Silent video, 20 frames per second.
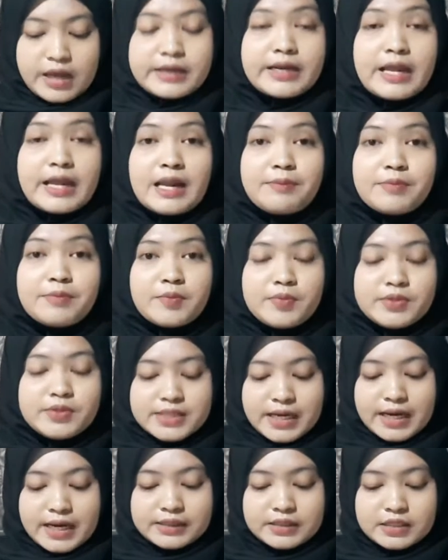Dalam
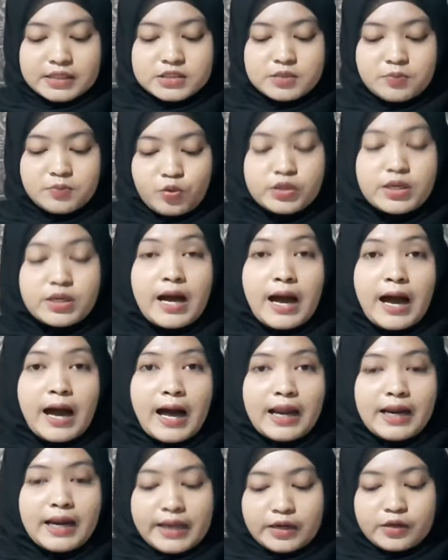kebijakan tersebut,
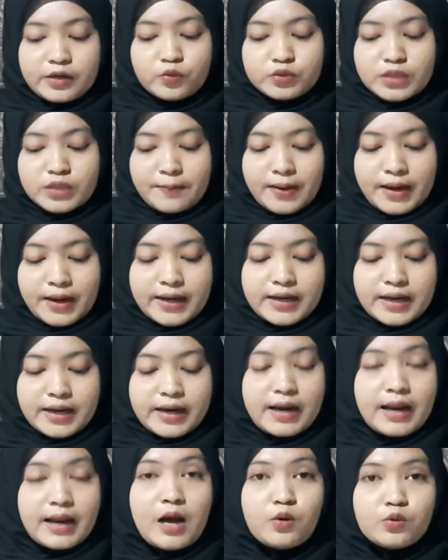hal yang diutamakan
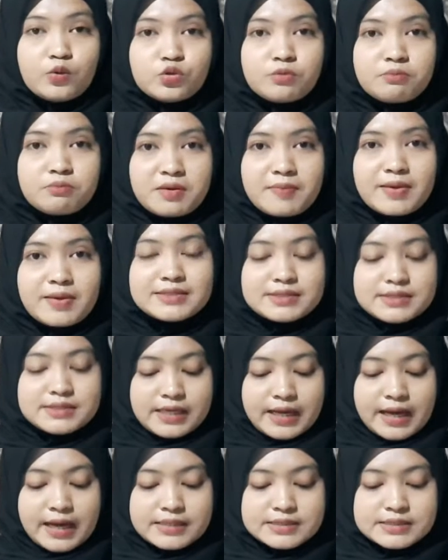adalah untuk
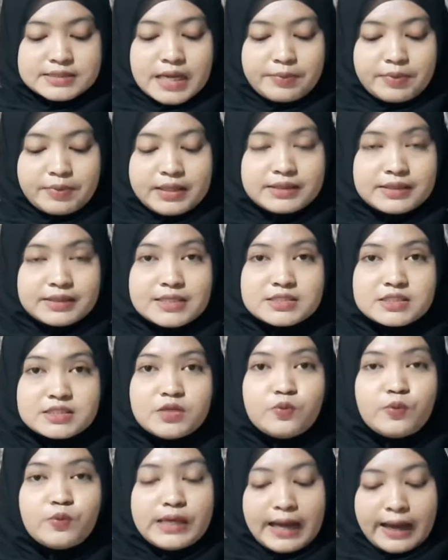memastikan stabilitas
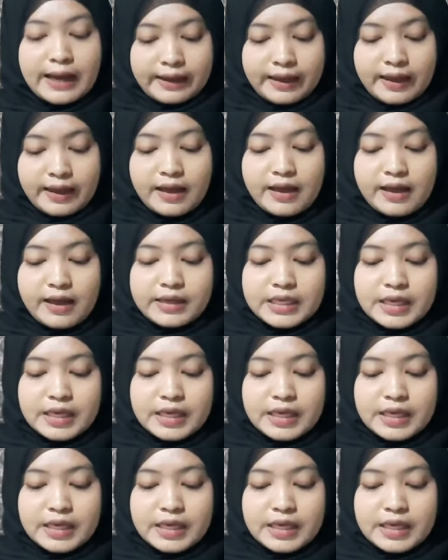di wilayah